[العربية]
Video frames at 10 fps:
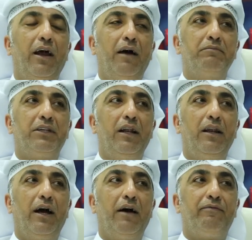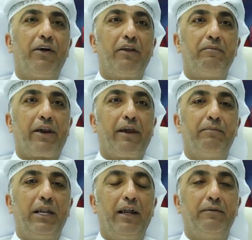الحمد لله فضل من
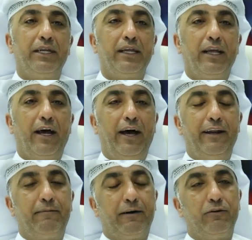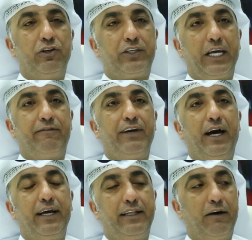رب العالمين انا بقول لك شيء في
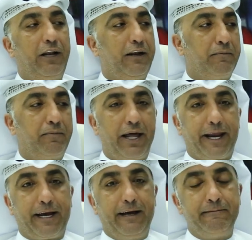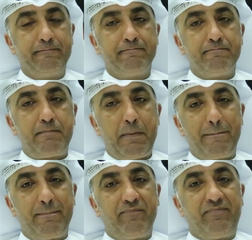هاي الدوله المباركه نعم
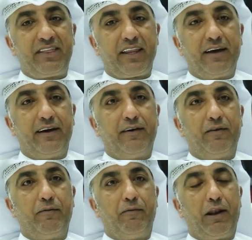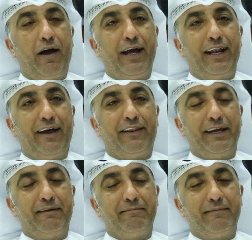والله
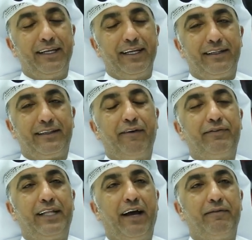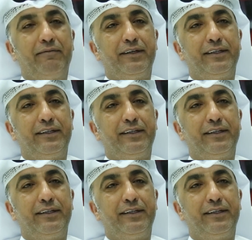العظيم تفتح